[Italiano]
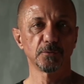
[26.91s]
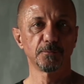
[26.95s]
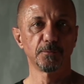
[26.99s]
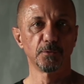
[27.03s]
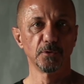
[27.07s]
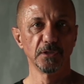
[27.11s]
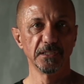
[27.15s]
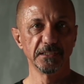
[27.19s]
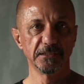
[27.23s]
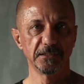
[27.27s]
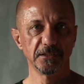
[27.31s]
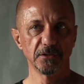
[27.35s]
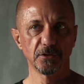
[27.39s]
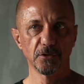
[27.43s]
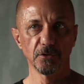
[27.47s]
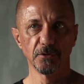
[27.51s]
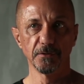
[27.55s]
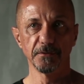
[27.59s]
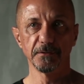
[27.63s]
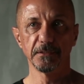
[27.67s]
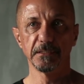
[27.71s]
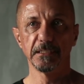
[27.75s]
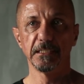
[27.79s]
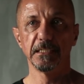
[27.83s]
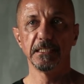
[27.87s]

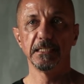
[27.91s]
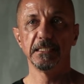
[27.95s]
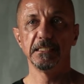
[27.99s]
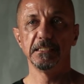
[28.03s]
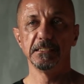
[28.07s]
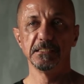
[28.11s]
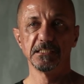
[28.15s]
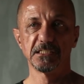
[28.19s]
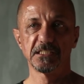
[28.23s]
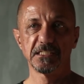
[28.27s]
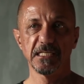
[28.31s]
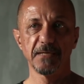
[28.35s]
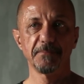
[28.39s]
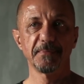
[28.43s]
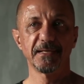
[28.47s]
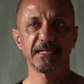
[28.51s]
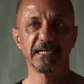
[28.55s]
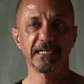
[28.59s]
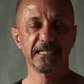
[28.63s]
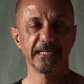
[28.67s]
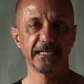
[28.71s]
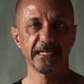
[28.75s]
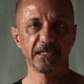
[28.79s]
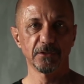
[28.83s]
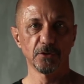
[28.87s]
politico, insieme alla
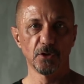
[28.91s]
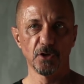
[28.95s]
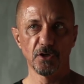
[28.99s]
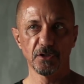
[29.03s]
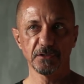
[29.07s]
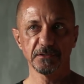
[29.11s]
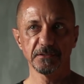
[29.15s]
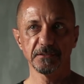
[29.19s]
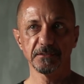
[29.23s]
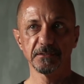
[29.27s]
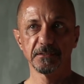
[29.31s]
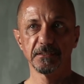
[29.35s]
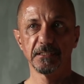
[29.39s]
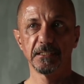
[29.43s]
Lega Nord,